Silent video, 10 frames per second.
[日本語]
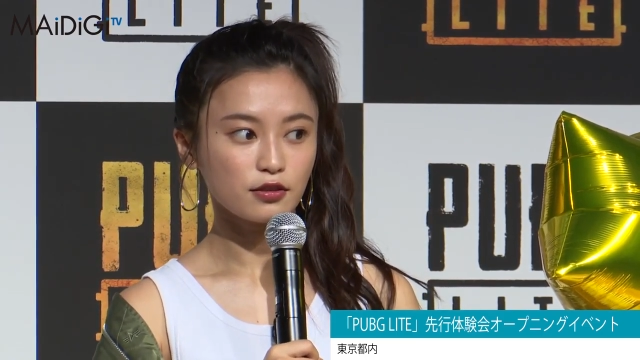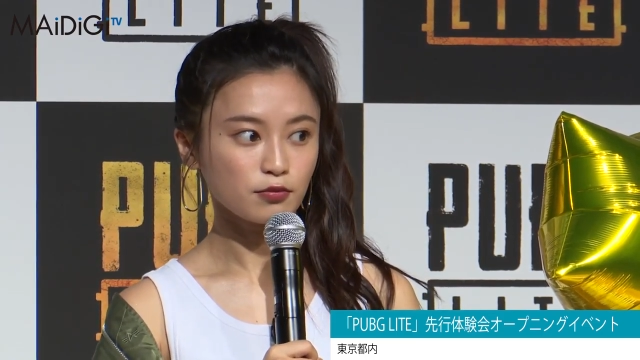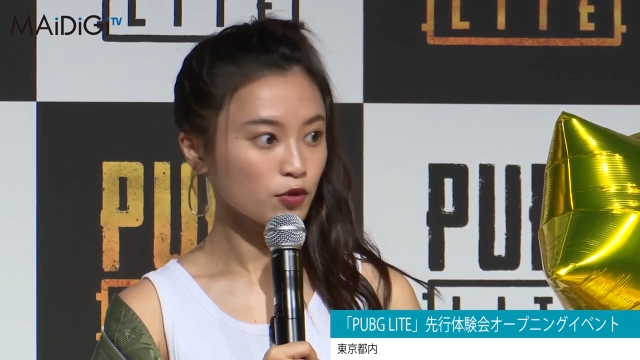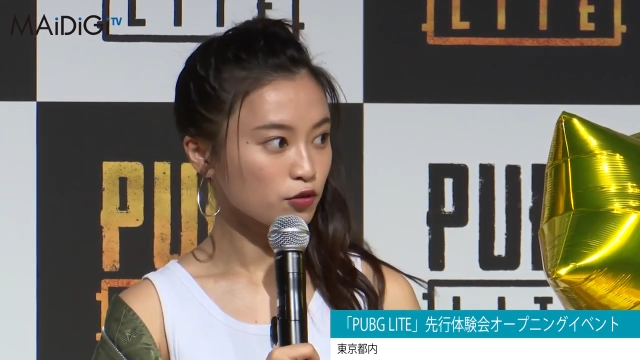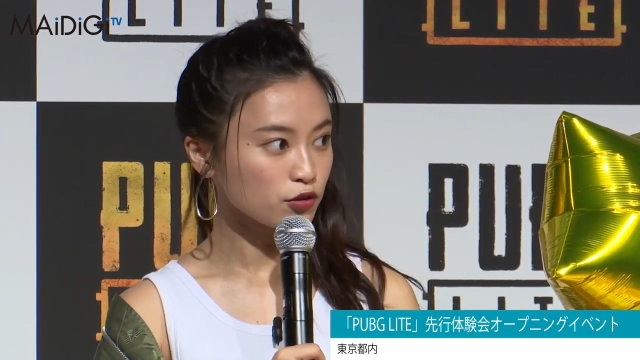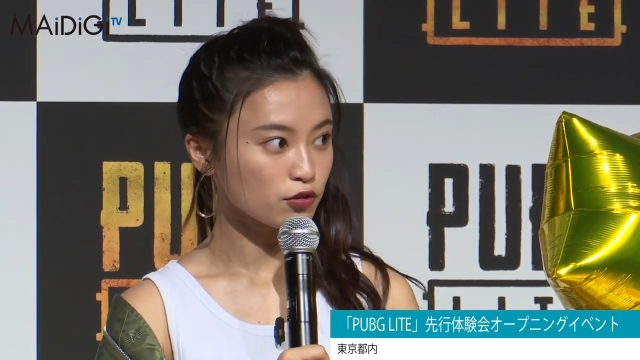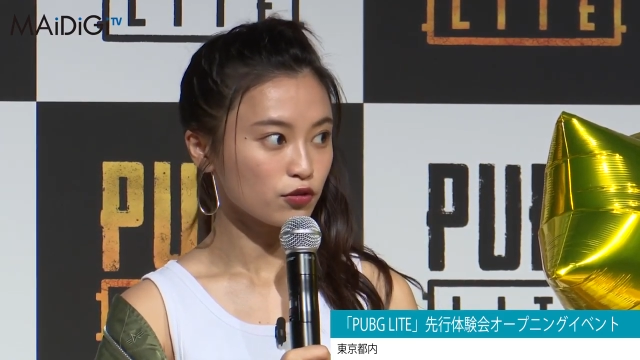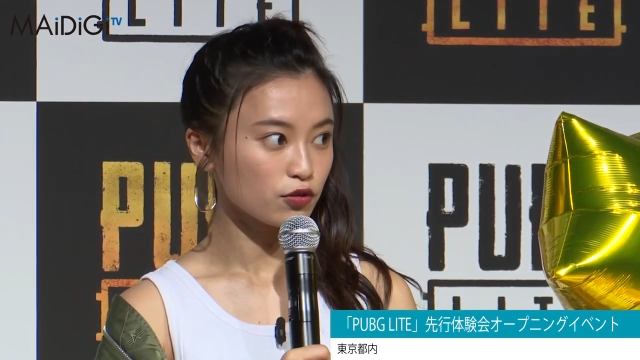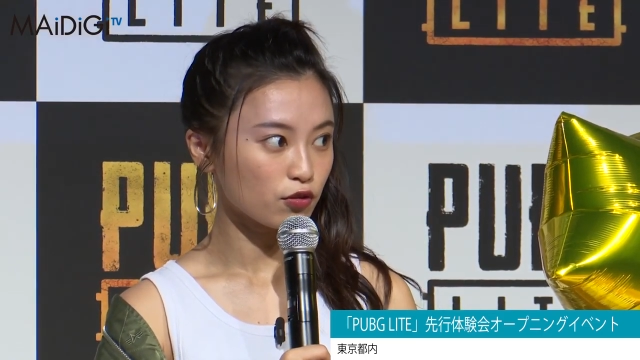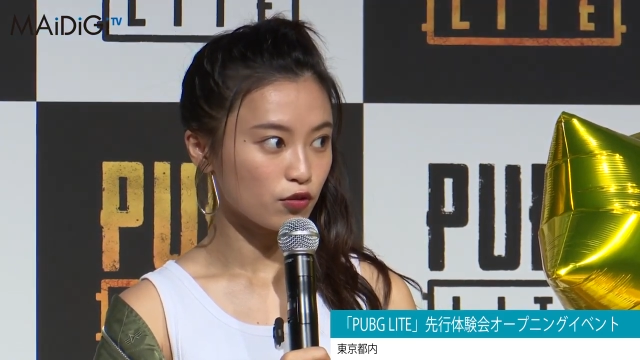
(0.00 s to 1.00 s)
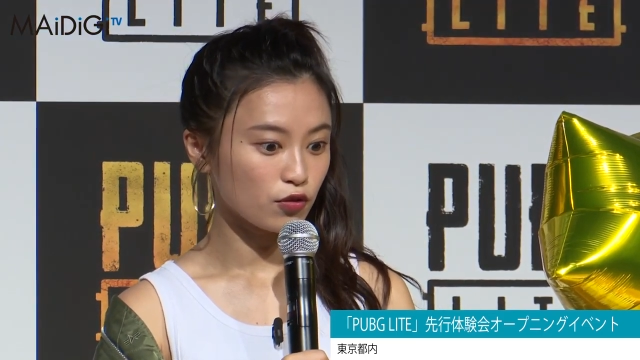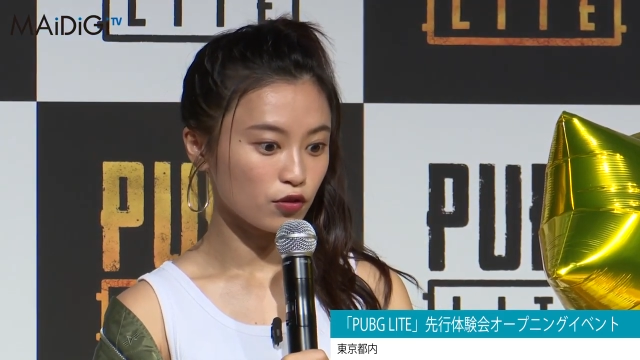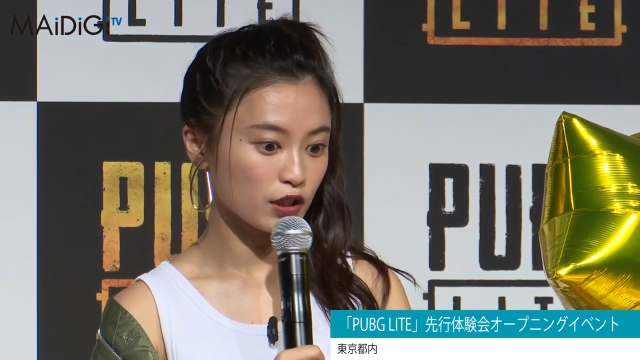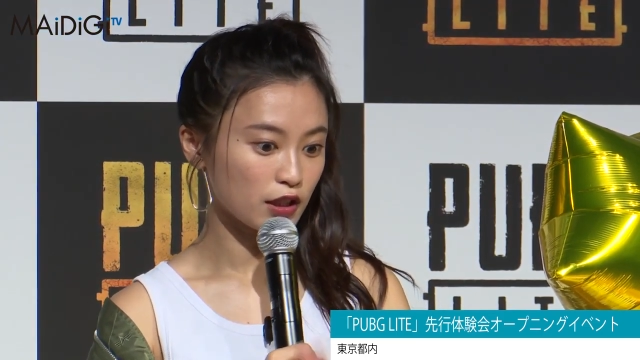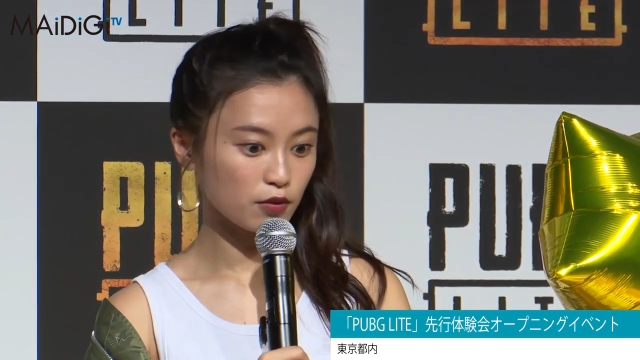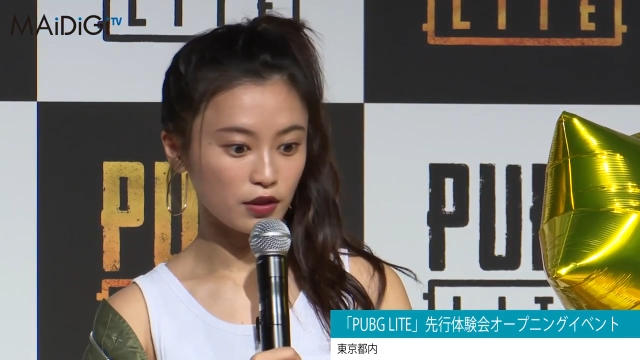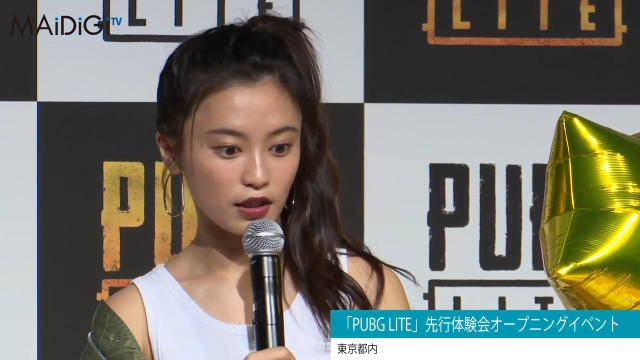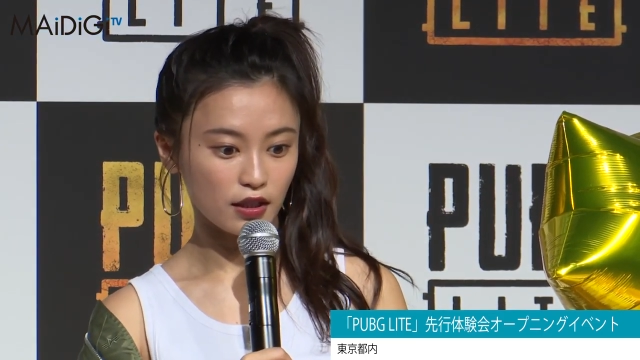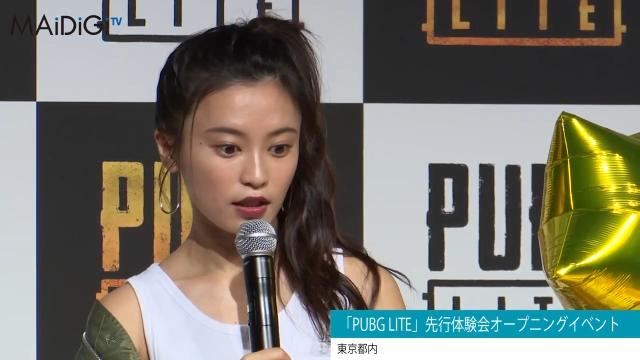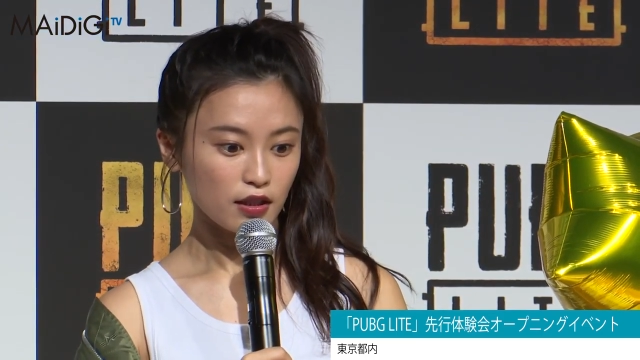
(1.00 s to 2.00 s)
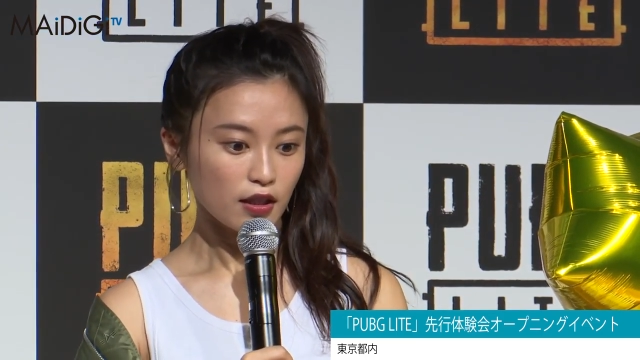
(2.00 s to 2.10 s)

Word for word: ものすごくこう広い